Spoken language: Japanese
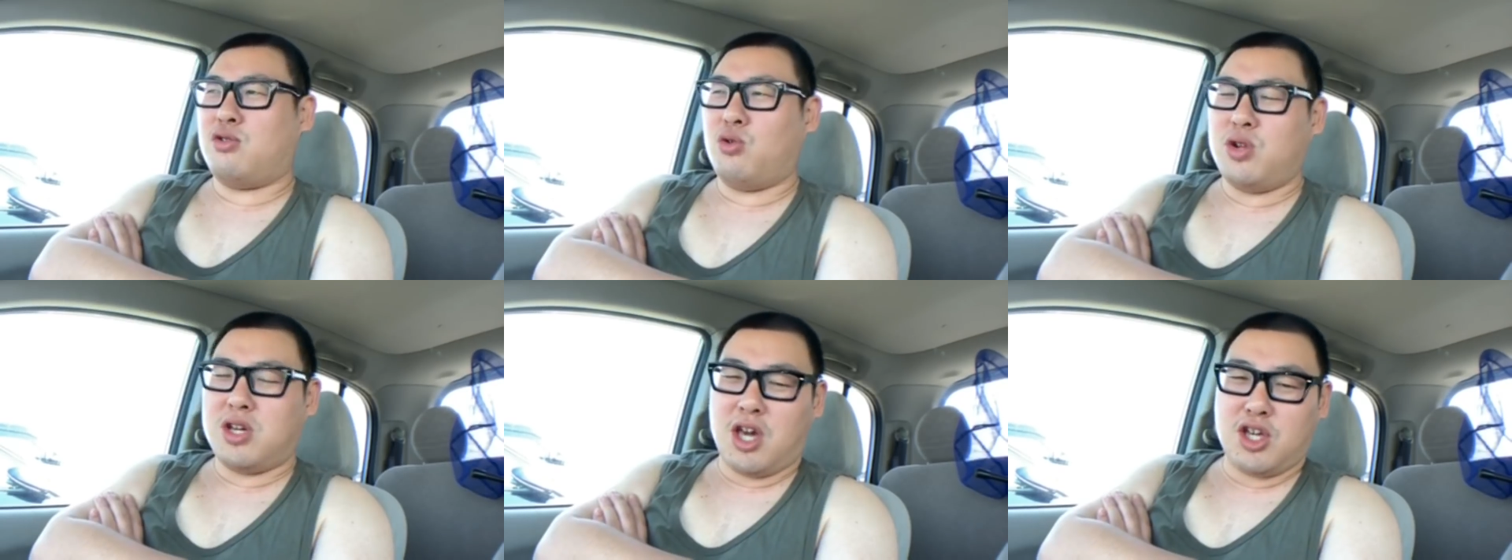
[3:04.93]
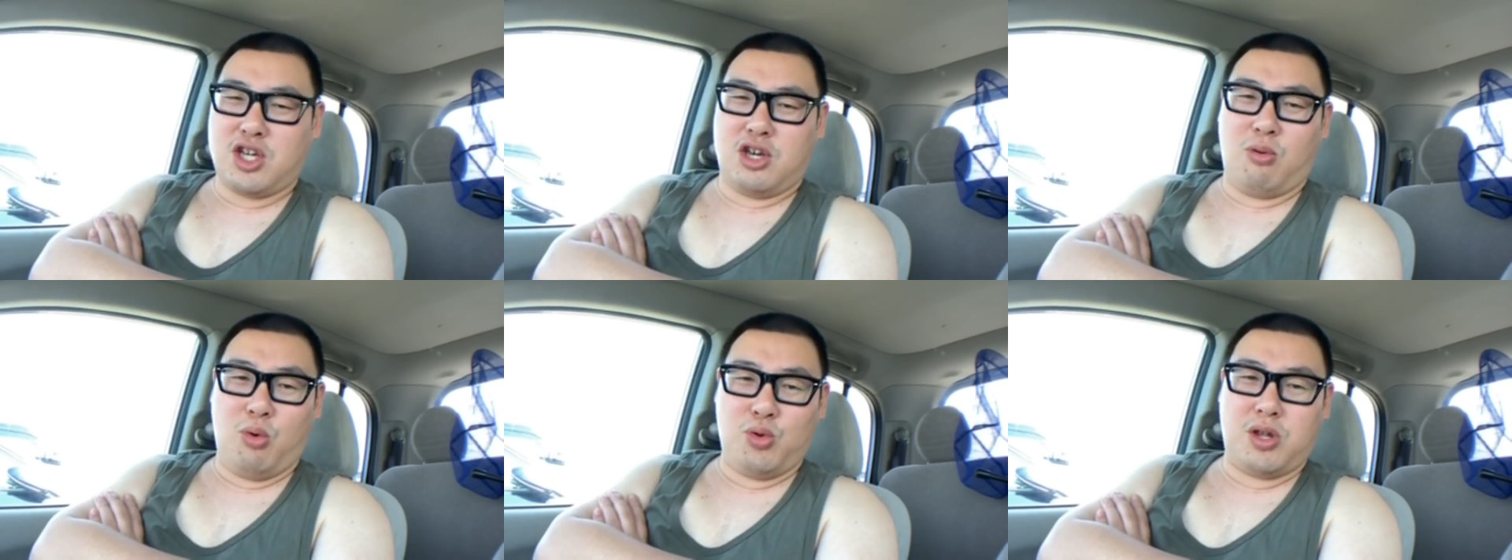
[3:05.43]
たら
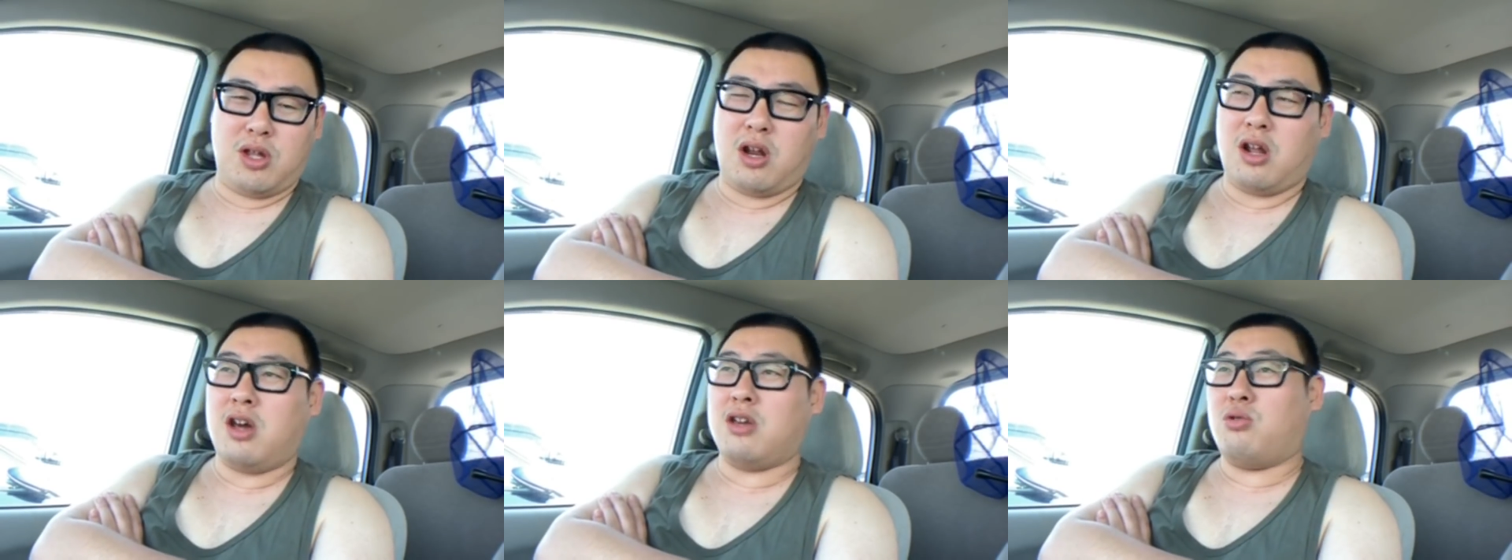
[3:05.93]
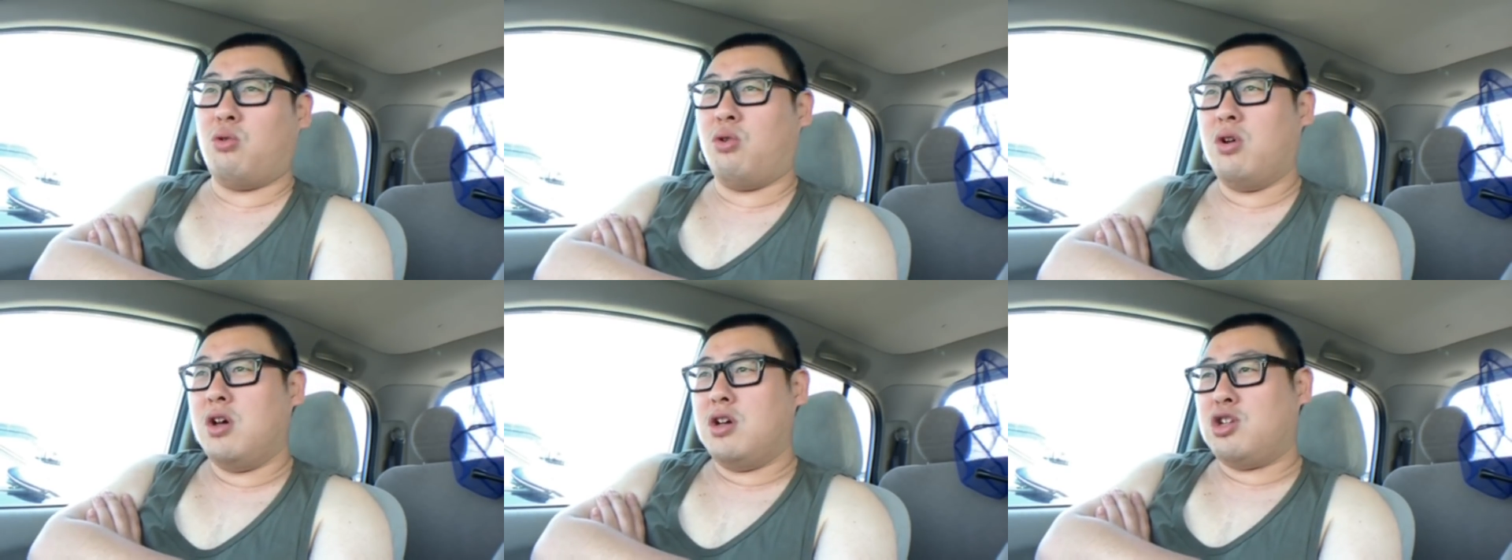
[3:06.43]
ルローニケンシン読もうってならない
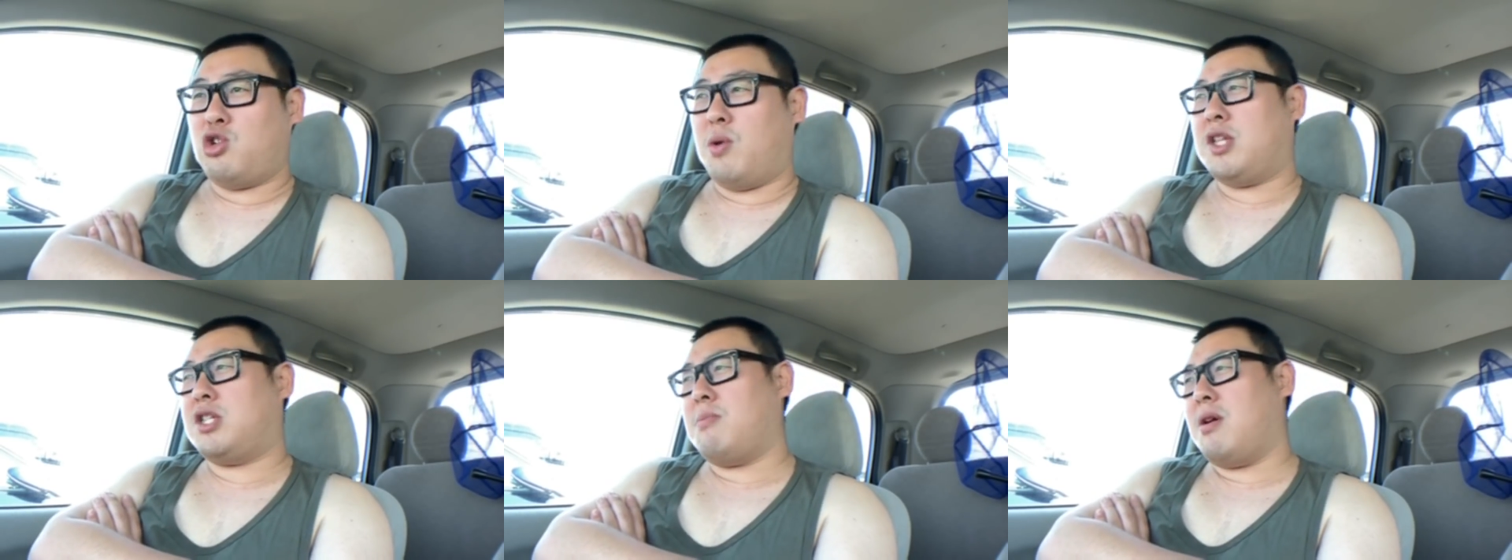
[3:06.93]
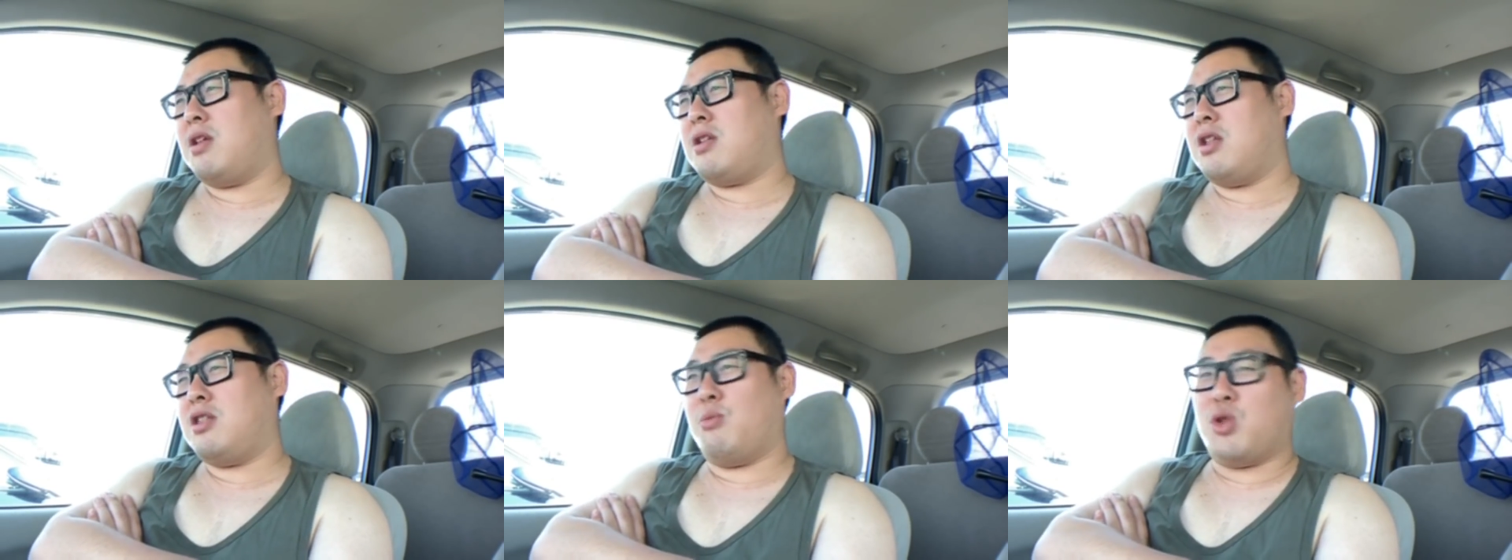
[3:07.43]
と人はいつま
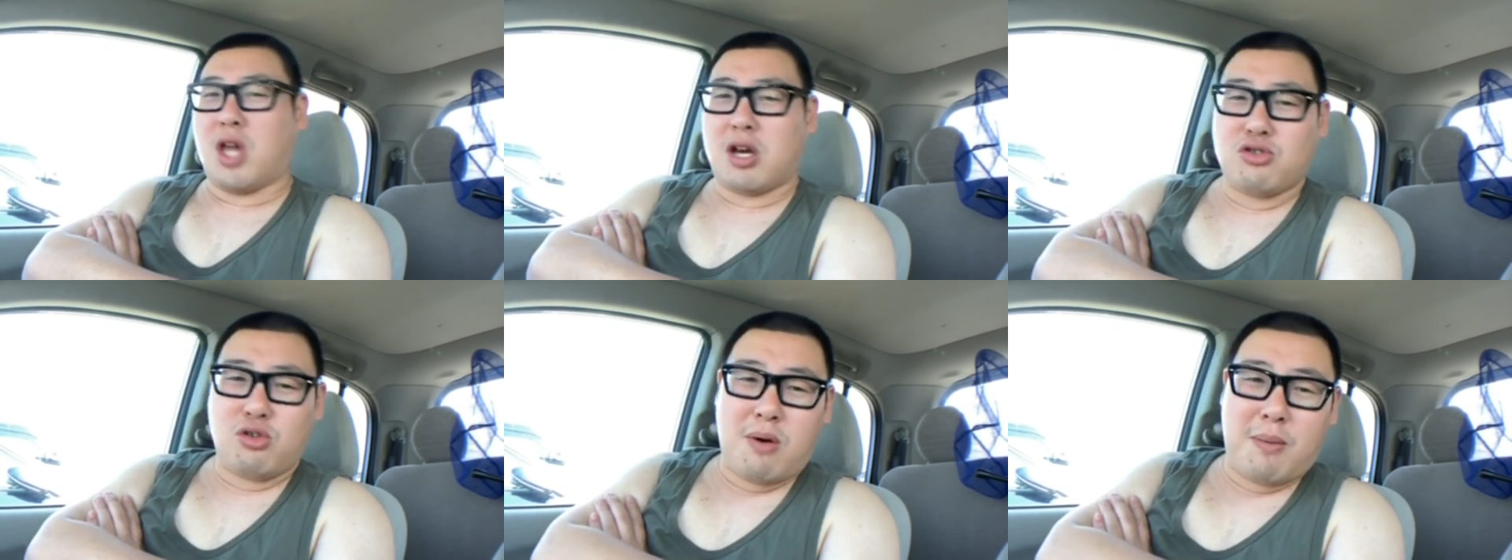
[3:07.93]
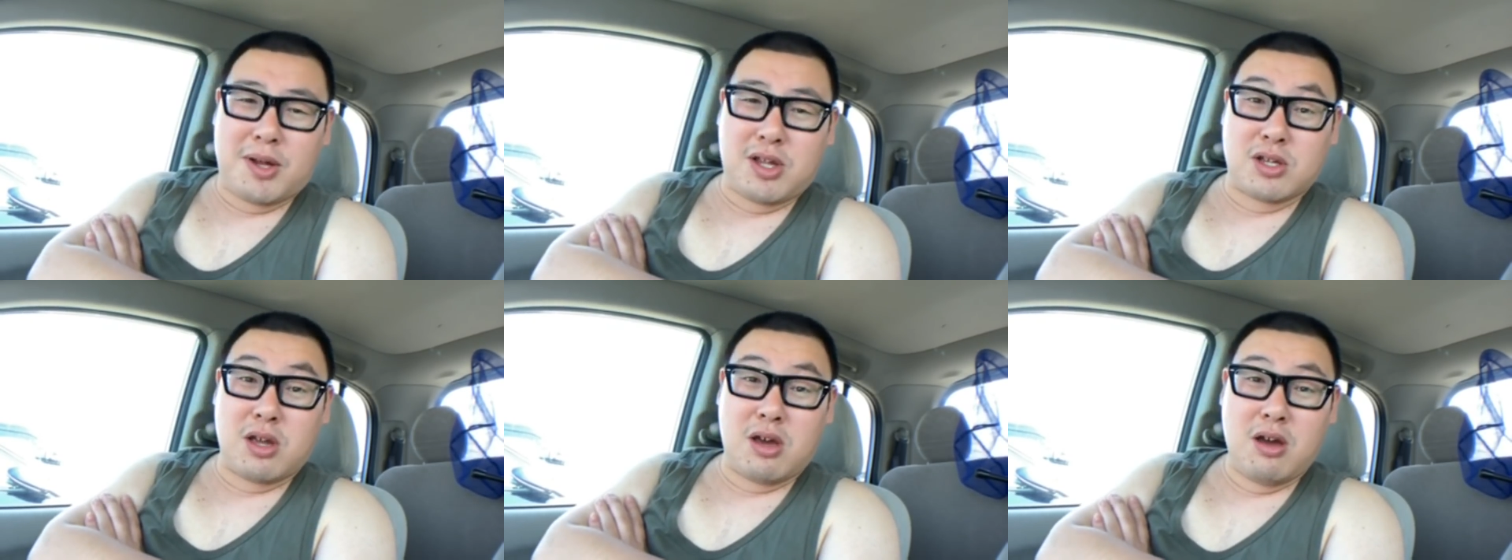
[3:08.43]
でたってもデクのま
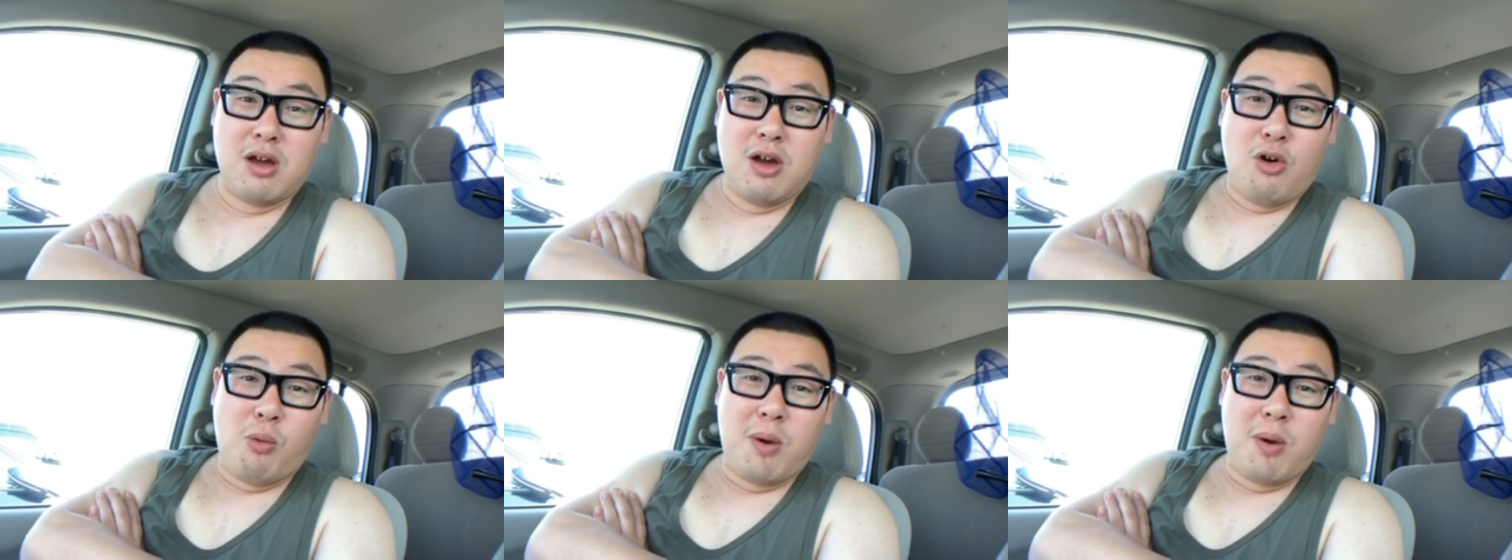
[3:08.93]
まだぜ。